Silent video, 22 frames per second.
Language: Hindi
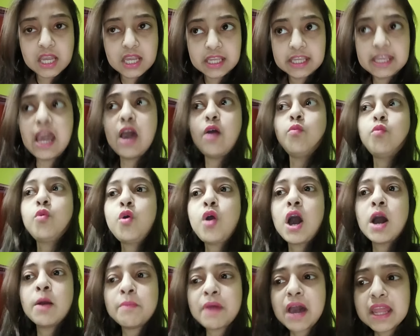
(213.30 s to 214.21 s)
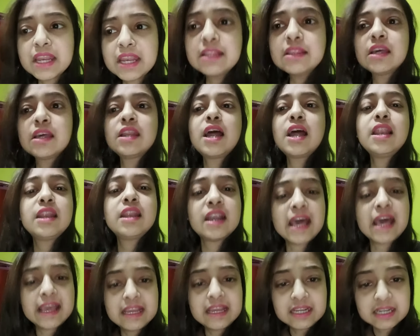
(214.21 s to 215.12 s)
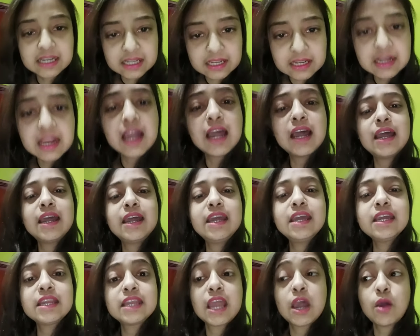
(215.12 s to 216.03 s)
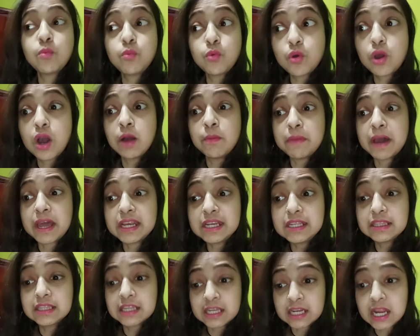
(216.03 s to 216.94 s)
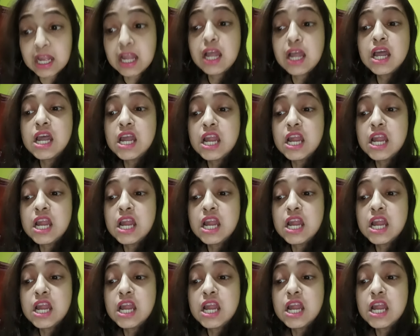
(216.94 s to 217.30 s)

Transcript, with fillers: क्या वो हमारी तरह लड़ाई कर रहा है क्या वो हमारी तरह